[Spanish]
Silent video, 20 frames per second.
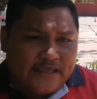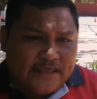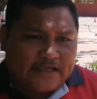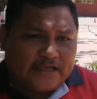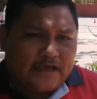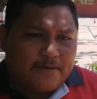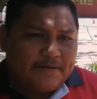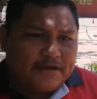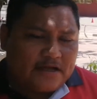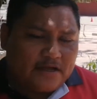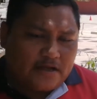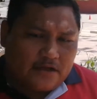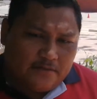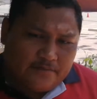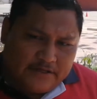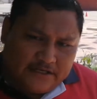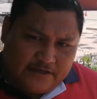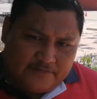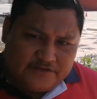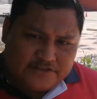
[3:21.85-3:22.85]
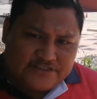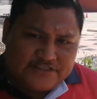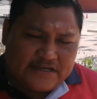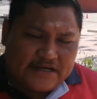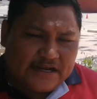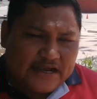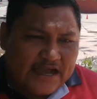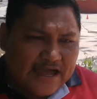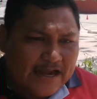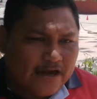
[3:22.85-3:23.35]
y que vengan a
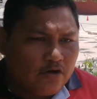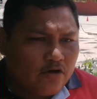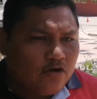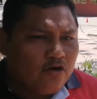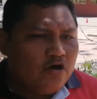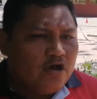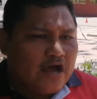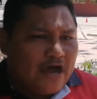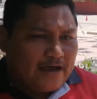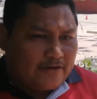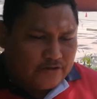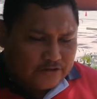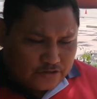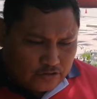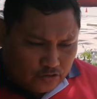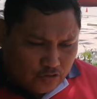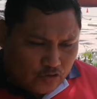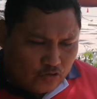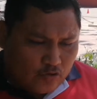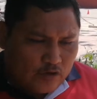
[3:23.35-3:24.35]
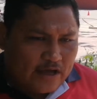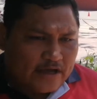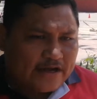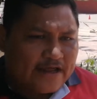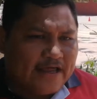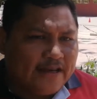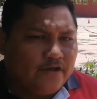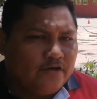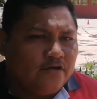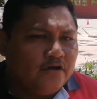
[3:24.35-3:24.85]
beneficiar en algo a nuestro núcleo
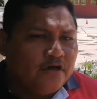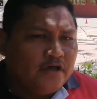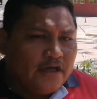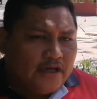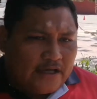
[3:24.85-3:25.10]
agrario.